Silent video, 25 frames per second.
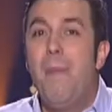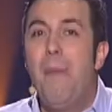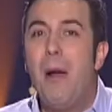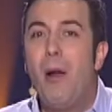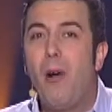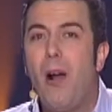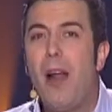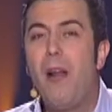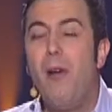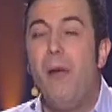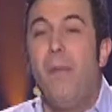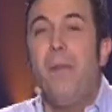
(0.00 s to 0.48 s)

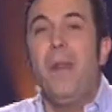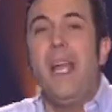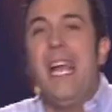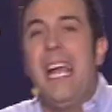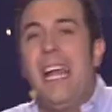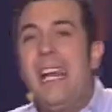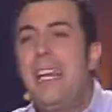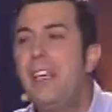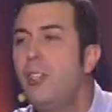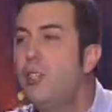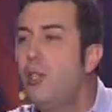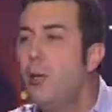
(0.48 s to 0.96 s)
Pero claro,
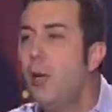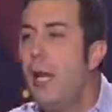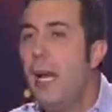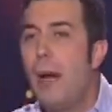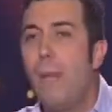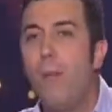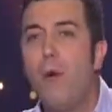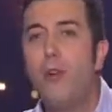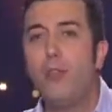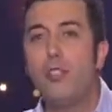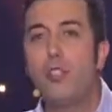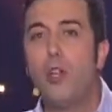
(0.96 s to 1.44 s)
en esto
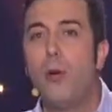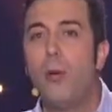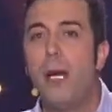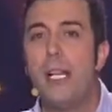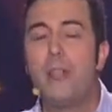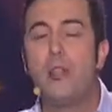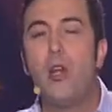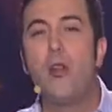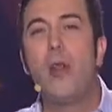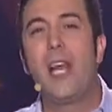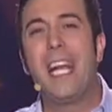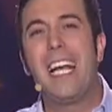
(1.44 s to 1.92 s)
del amor
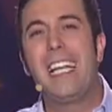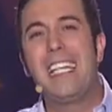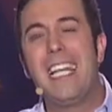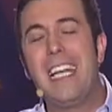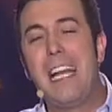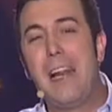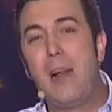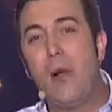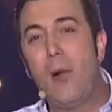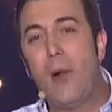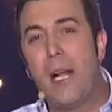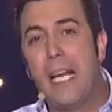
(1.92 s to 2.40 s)
sobre todo hay que
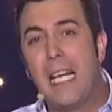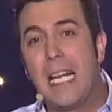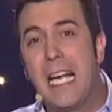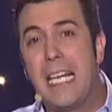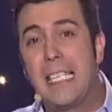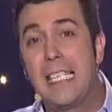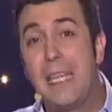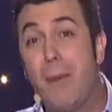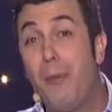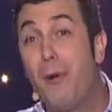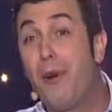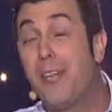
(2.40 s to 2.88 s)
tenerlo en
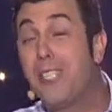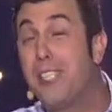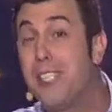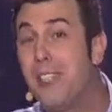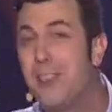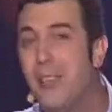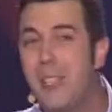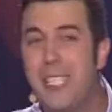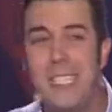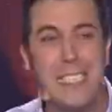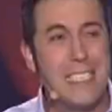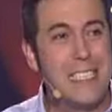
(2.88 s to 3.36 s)
casa, porque
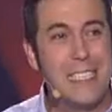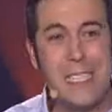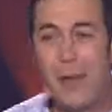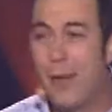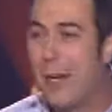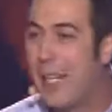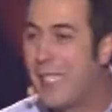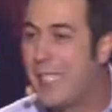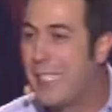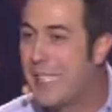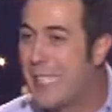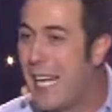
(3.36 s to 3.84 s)
si no ya se
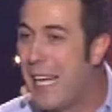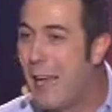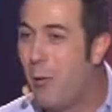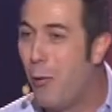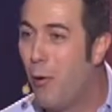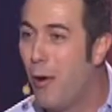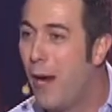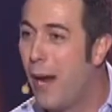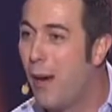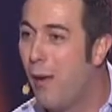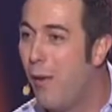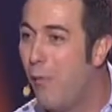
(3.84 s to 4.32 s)
sabe que se
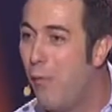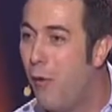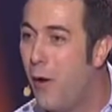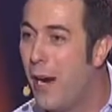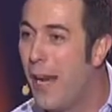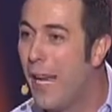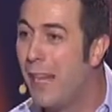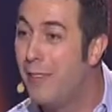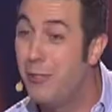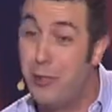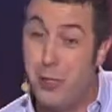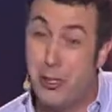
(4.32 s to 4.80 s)
sale a buscarlo
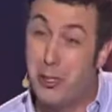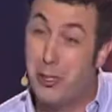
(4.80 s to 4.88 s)
fuera.